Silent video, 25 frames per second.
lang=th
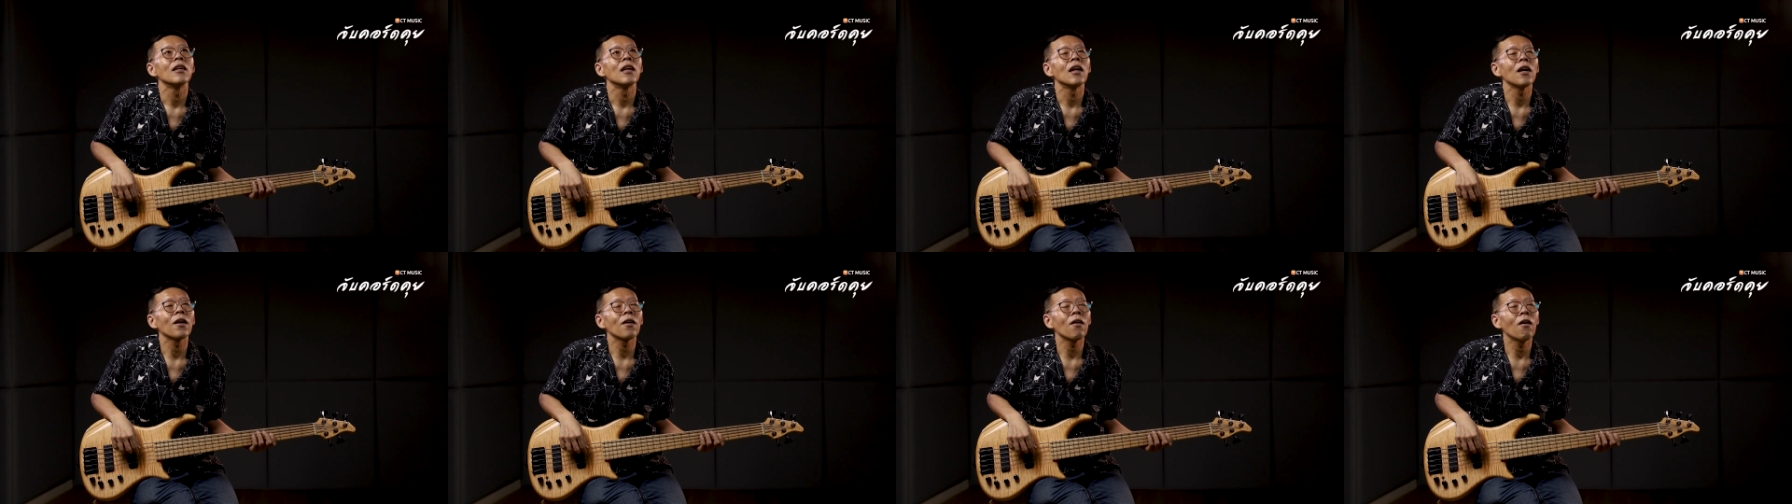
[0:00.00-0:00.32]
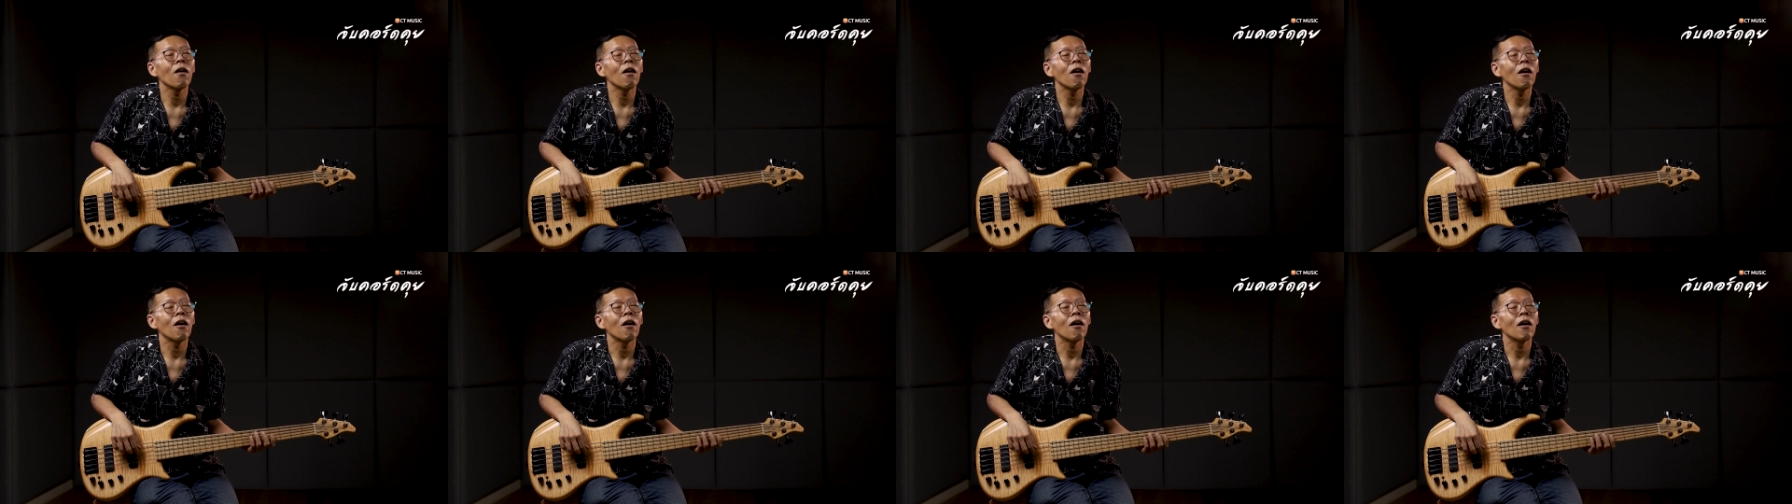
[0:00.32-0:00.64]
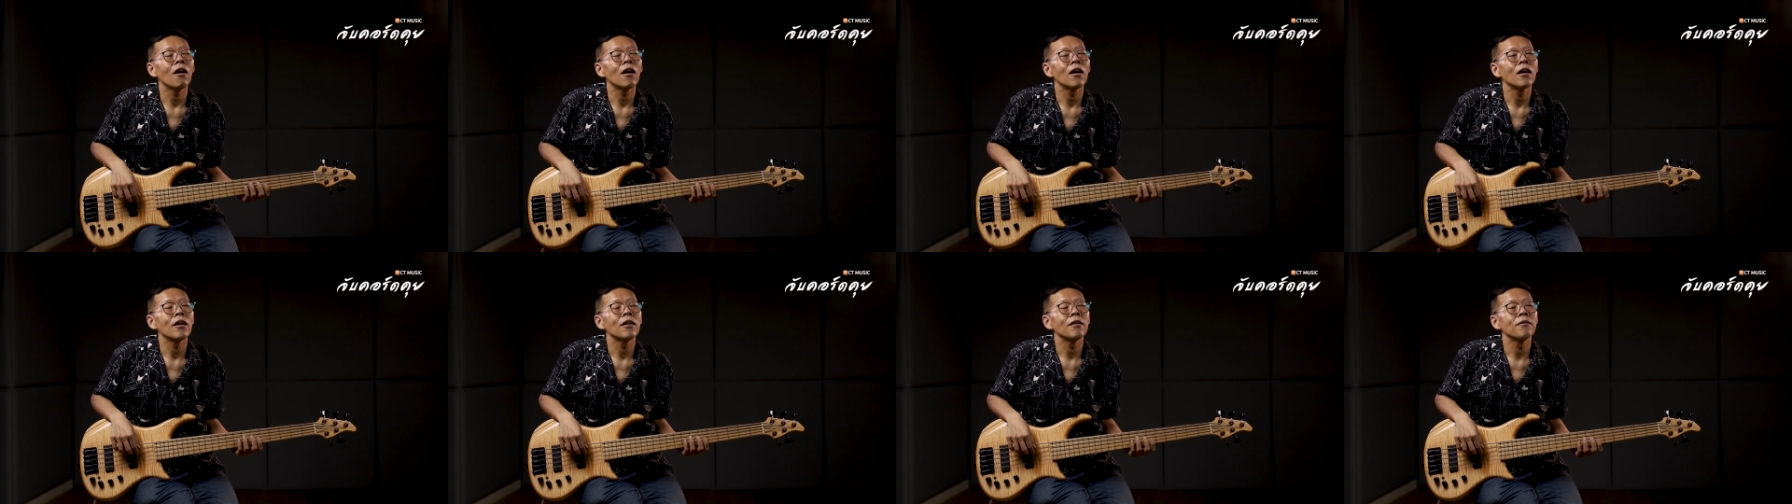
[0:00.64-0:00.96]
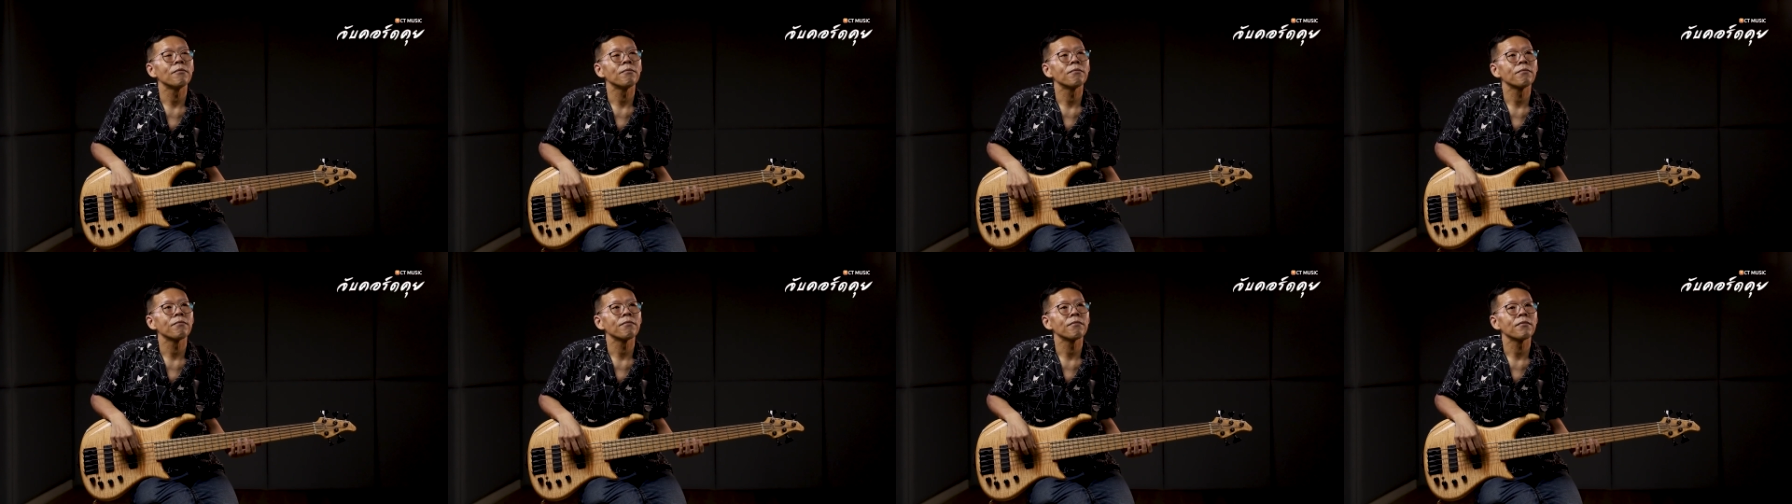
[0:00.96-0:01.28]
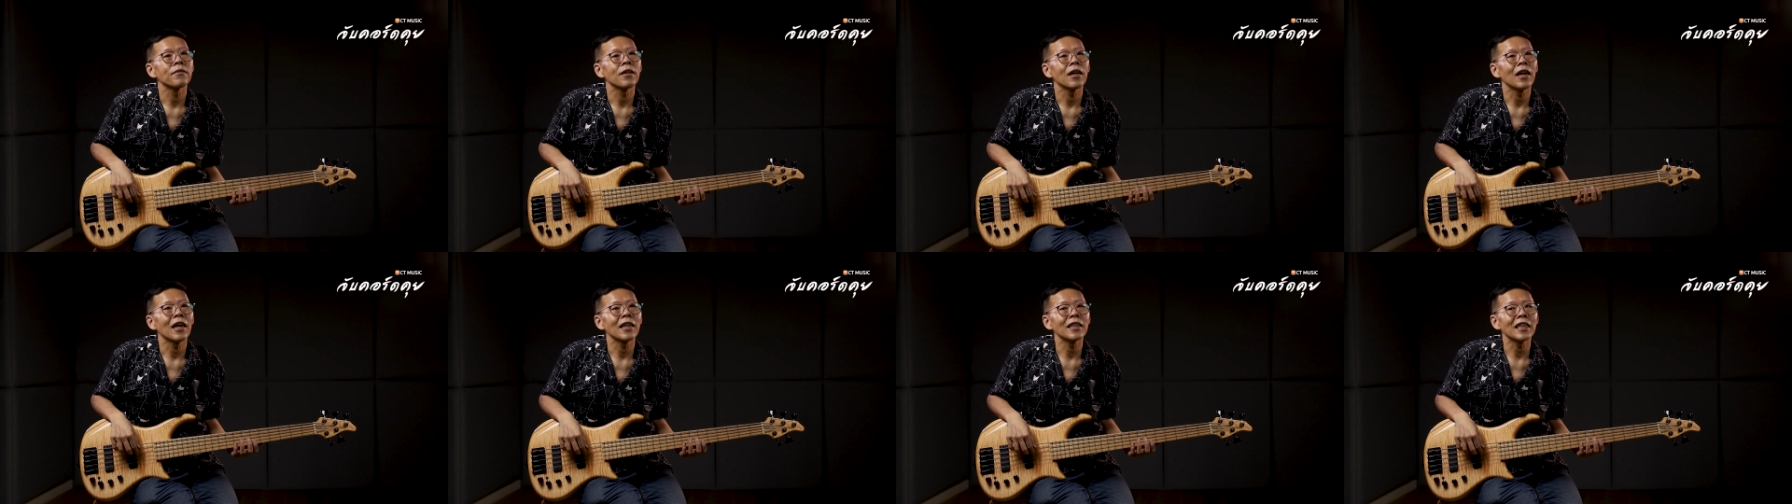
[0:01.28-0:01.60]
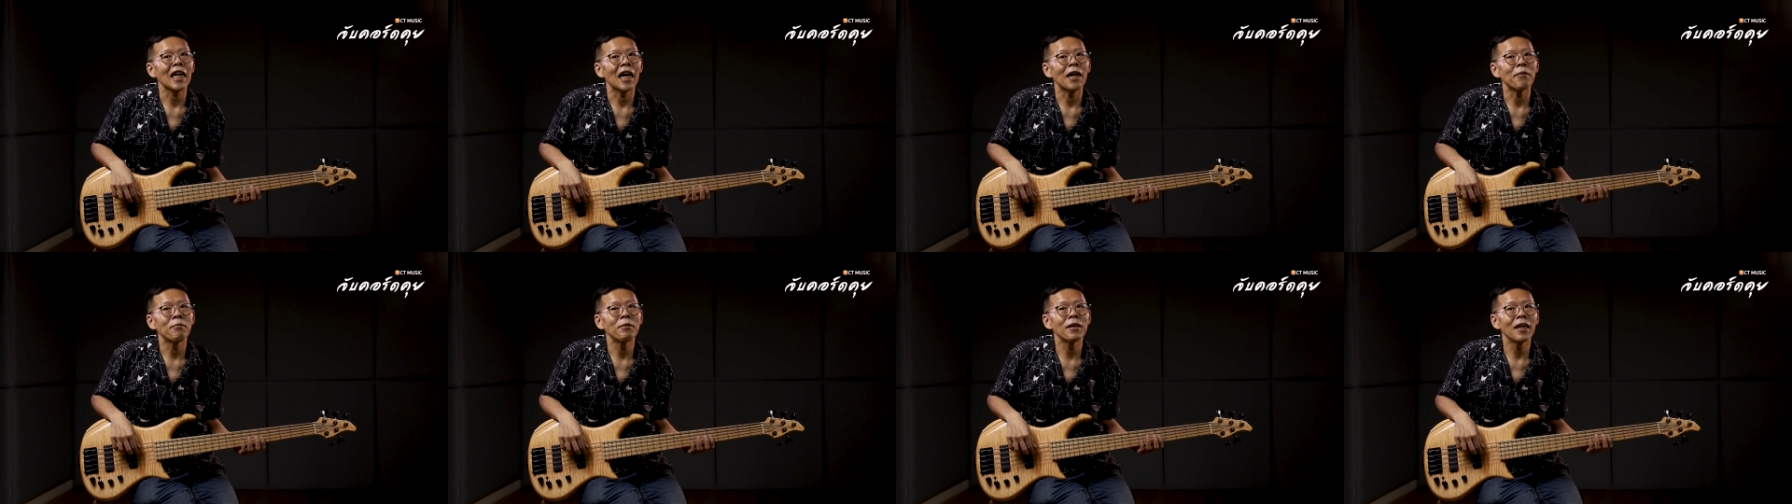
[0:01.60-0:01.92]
แล้วก็อาศัย